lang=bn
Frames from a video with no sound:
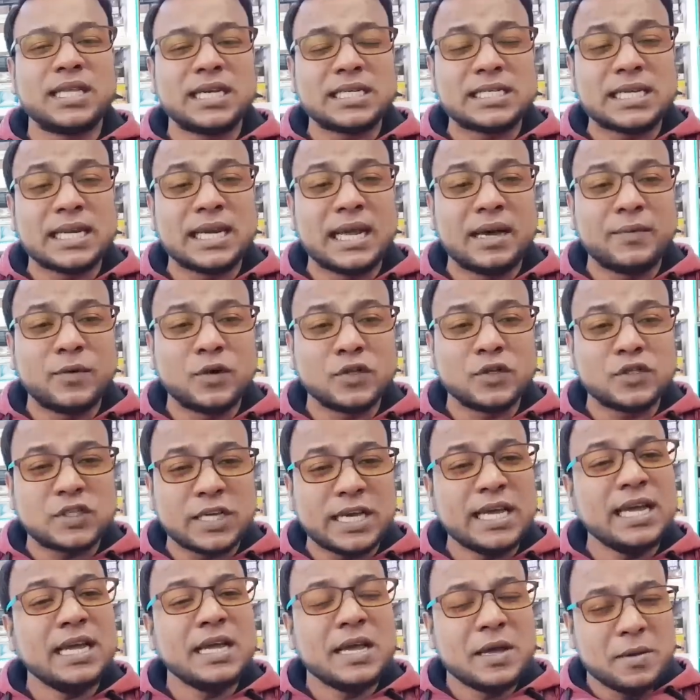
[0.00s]
দেশটার নাম
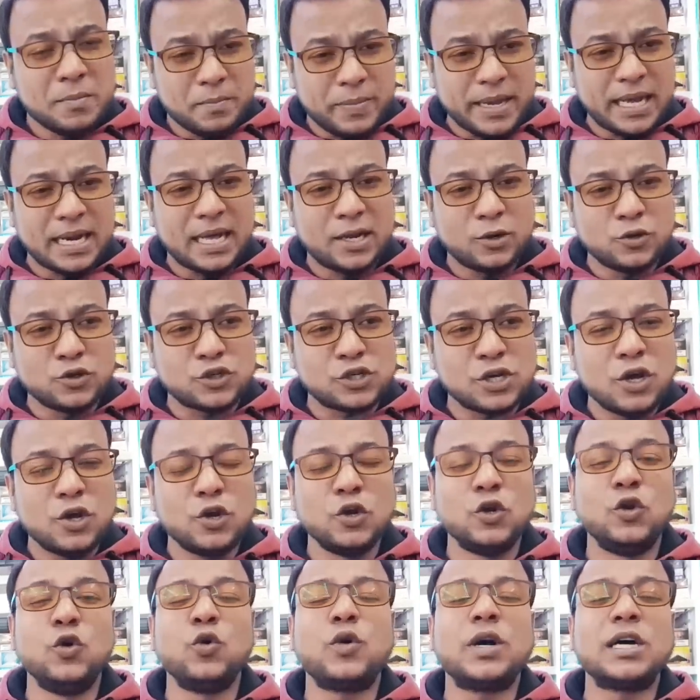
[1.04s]
হচ্ছে বেলারুশ
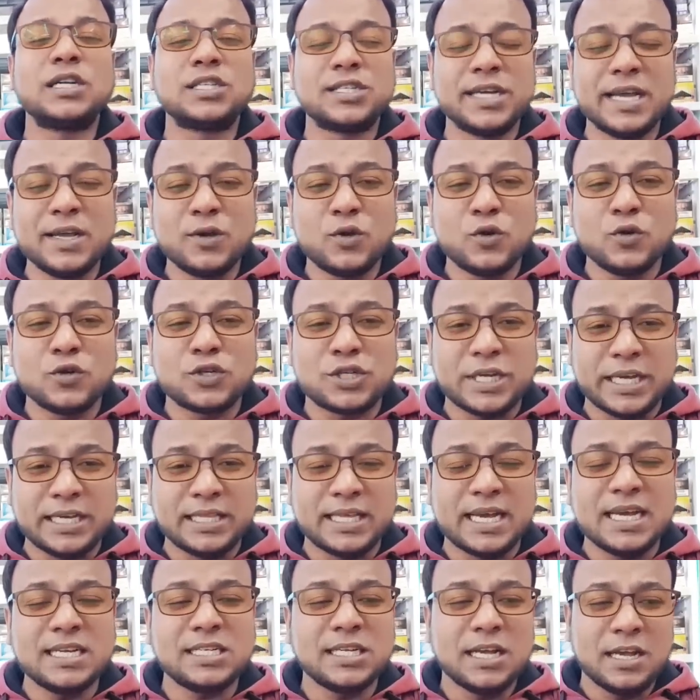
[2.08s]
লুকাশেঙ্কুর
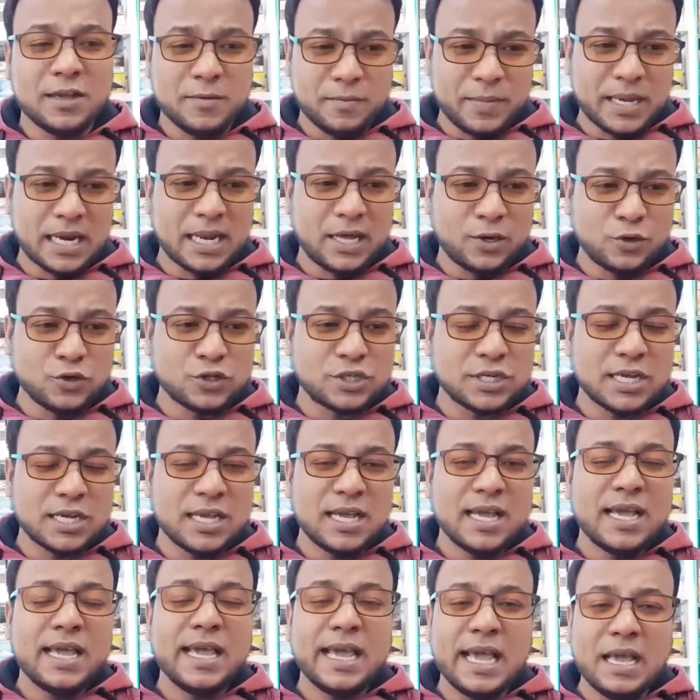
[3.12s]
সেই দেশ বেলারুশ
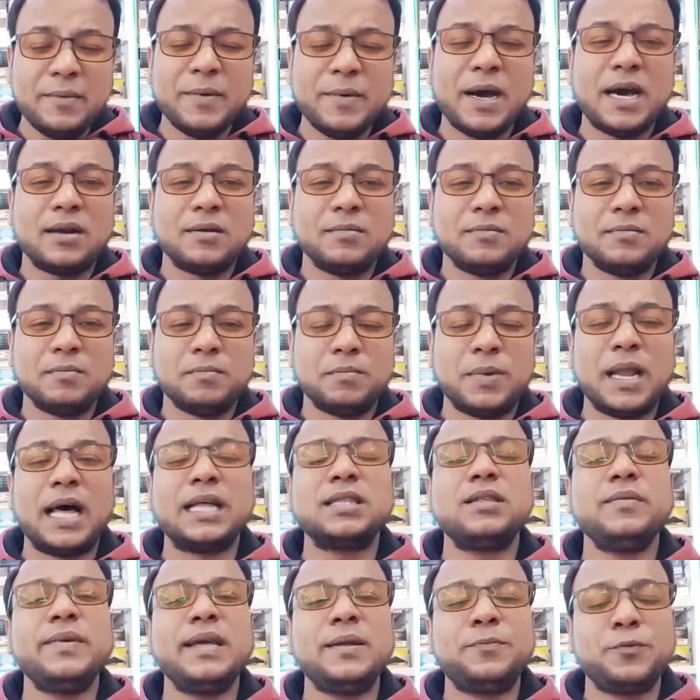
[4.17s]
এবার
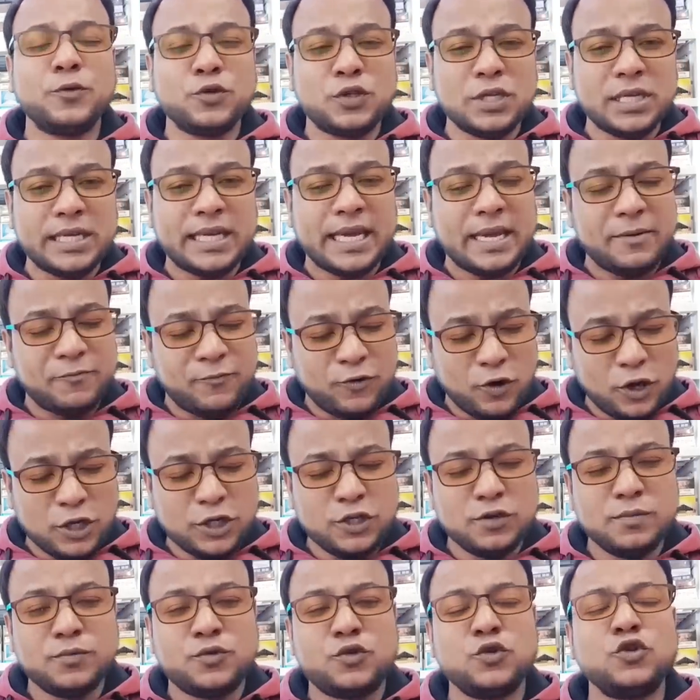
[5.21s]
ভ্লাদিমির পুতিনকে
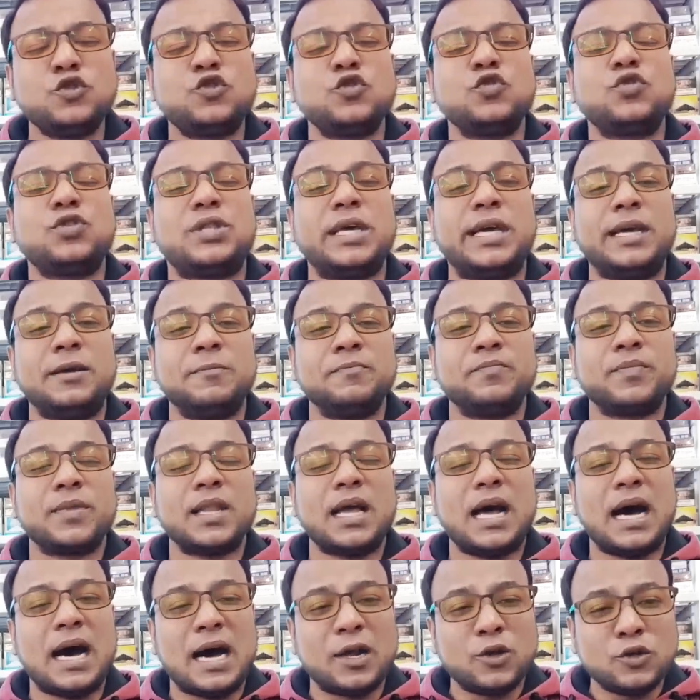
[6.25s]
ভলিউম টু যুদ্ধে
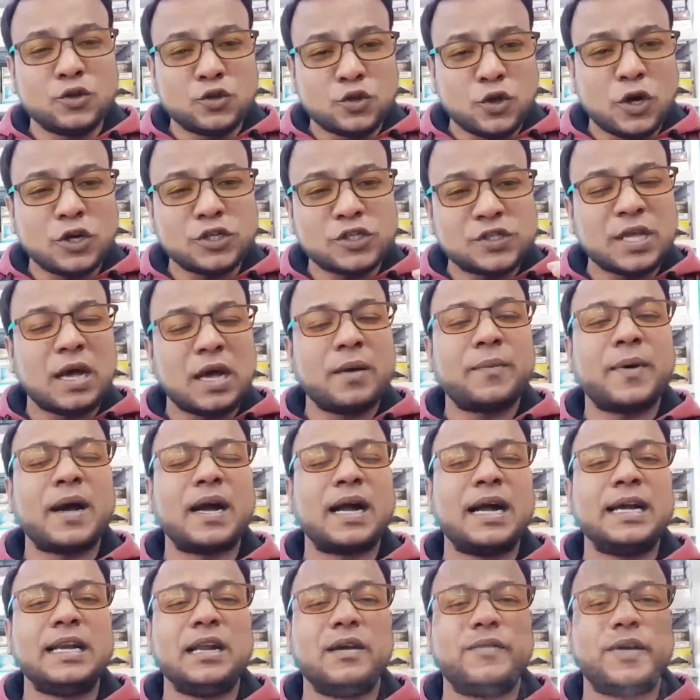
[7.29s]
আরও দশ ধাপ
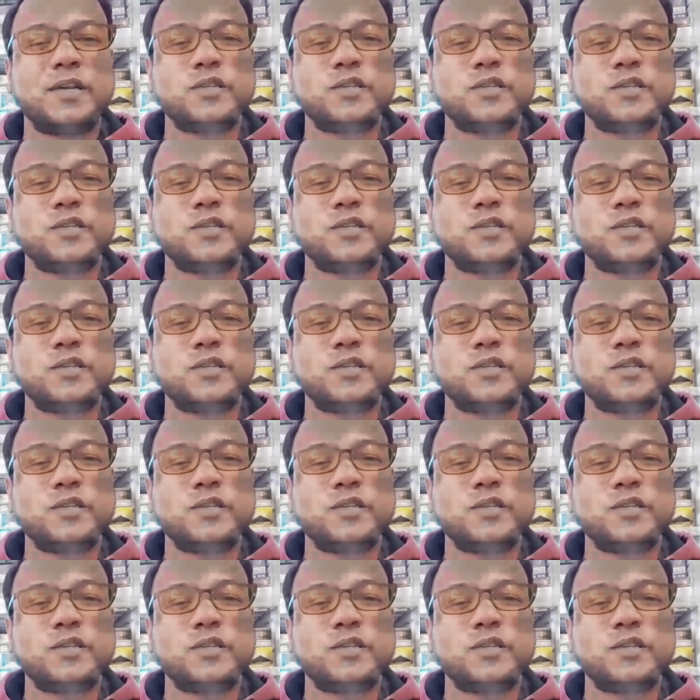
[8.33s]
আগায় নেবার